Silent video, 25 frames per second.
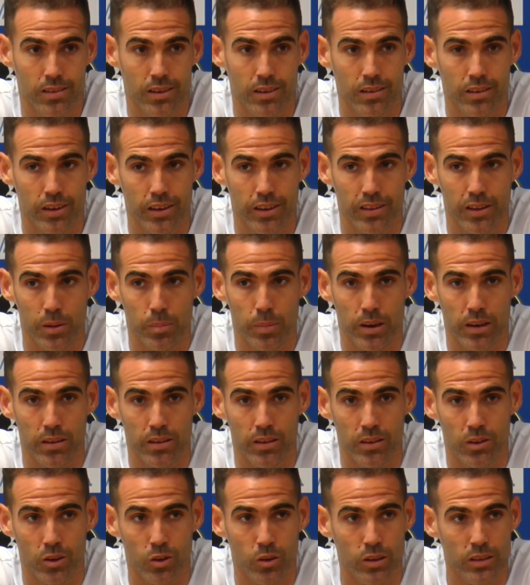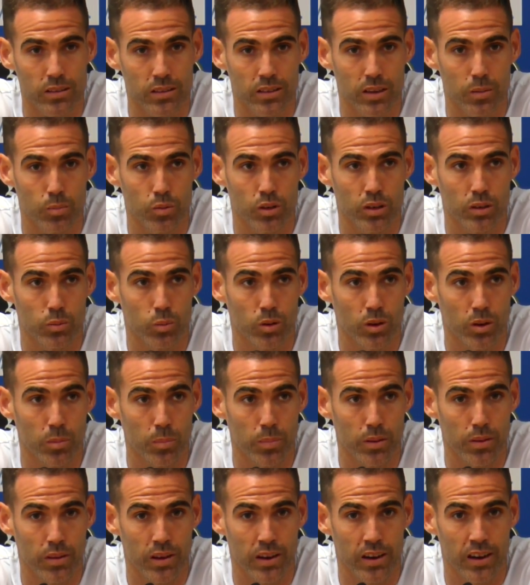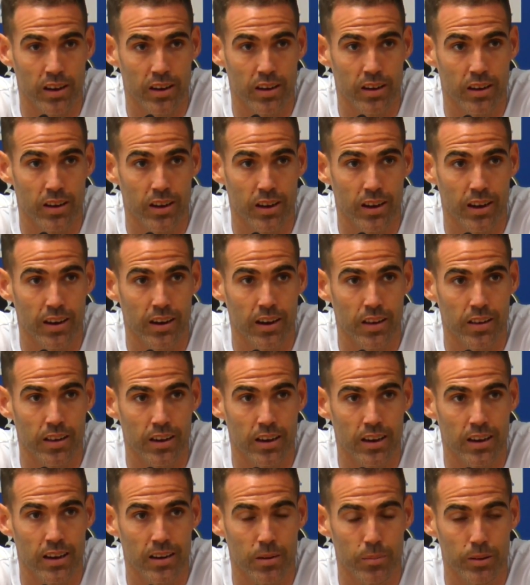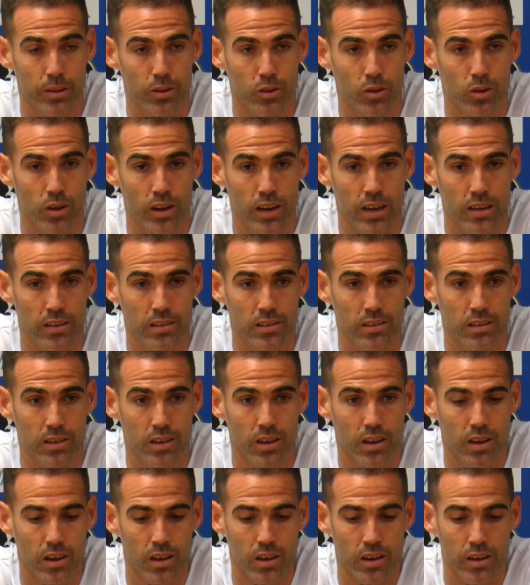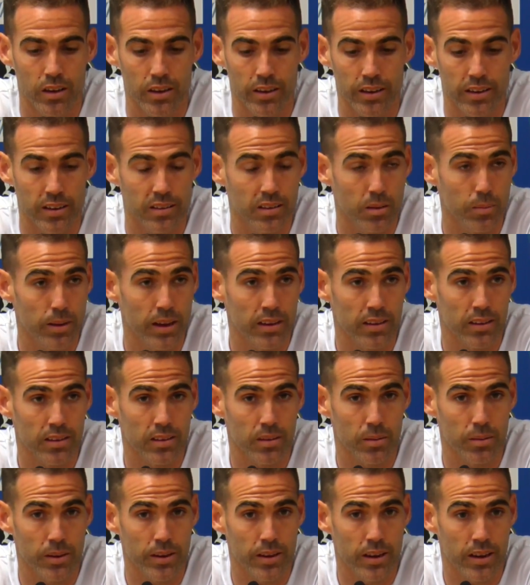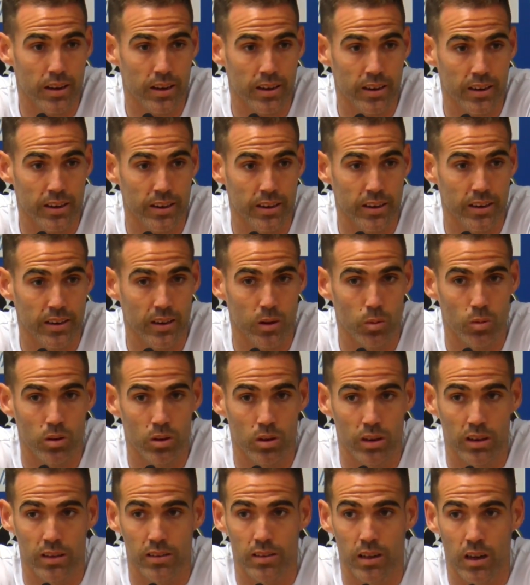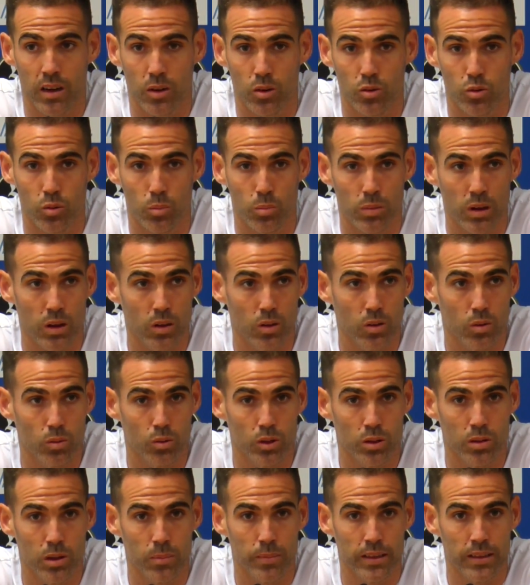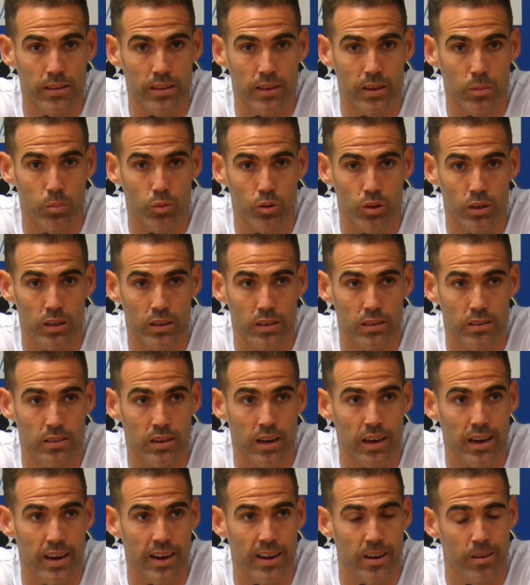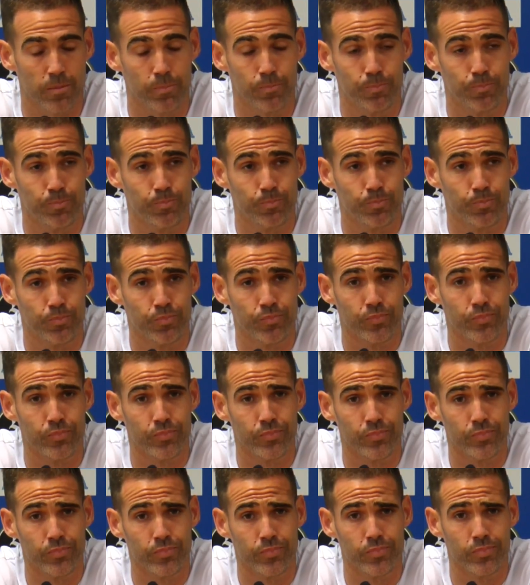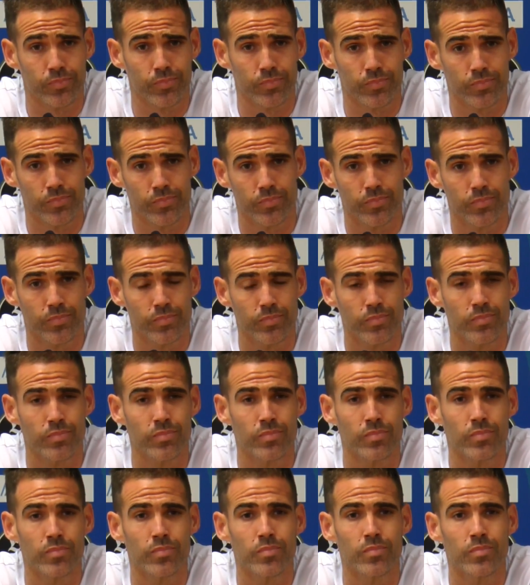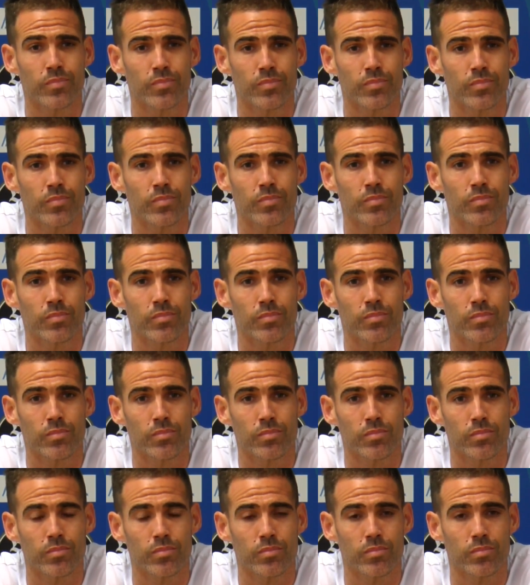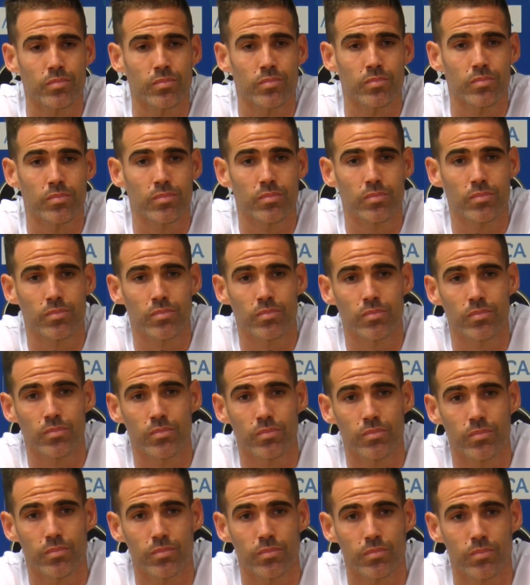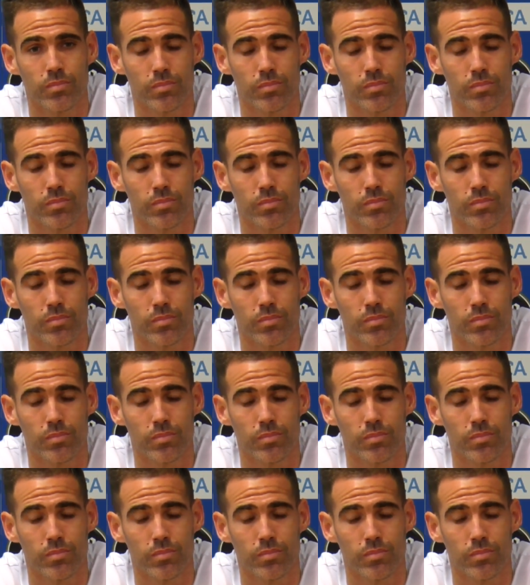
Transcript: siguiente partido, no este, pues bueno, empiezan a, encadenar victorias y que se vea ese Sevilla que, que, bueno, que está acostumbrado últimamente pues, a ganar. ¿Y nos puedes dar las pinceladas del informe que le has pasado a Víctor?